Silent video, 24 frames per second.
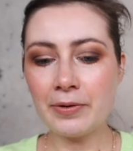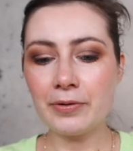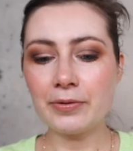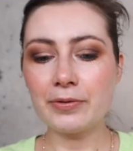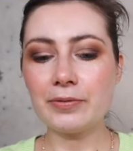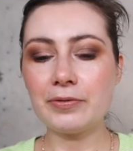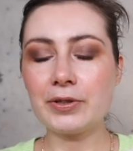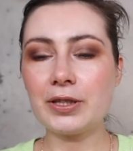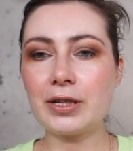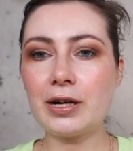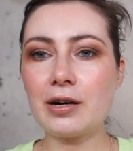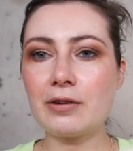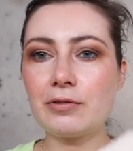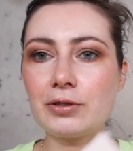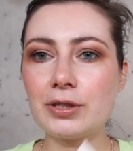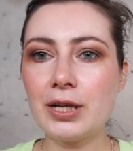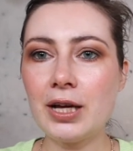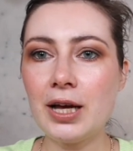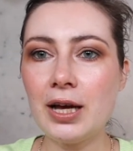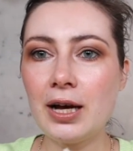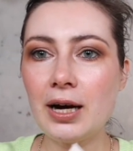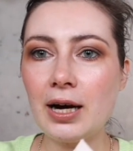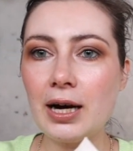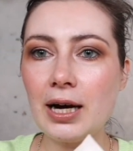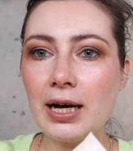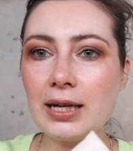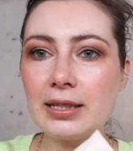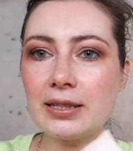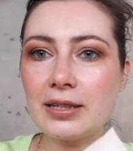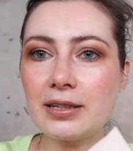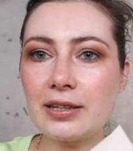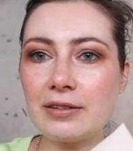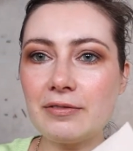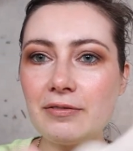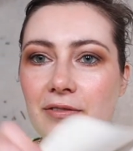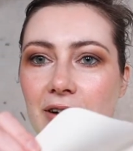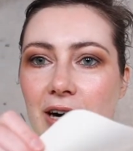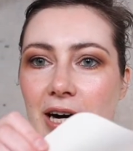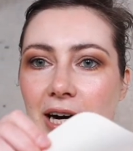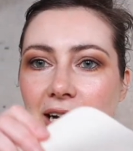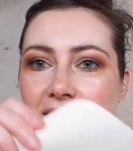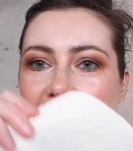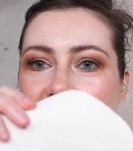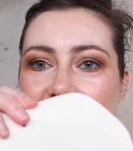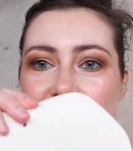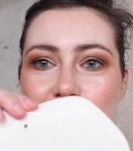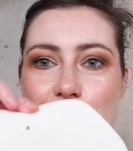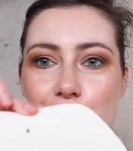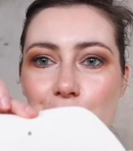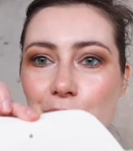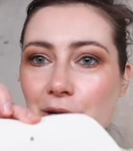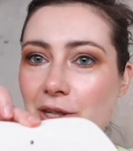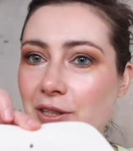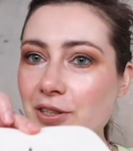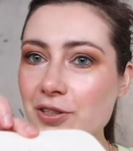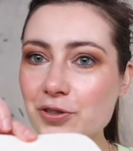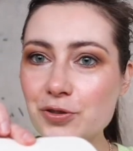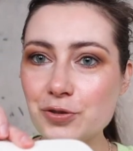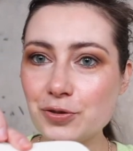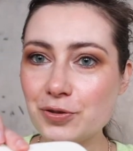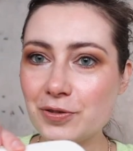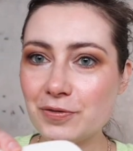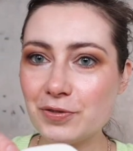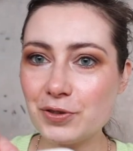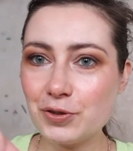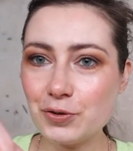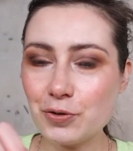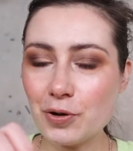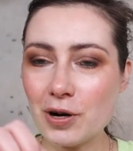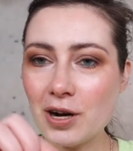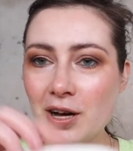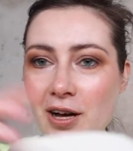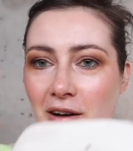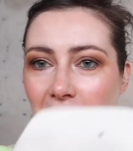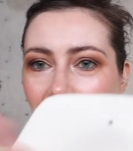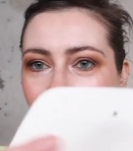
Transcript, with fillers: Он вот так вот открывается. Но это еще не все.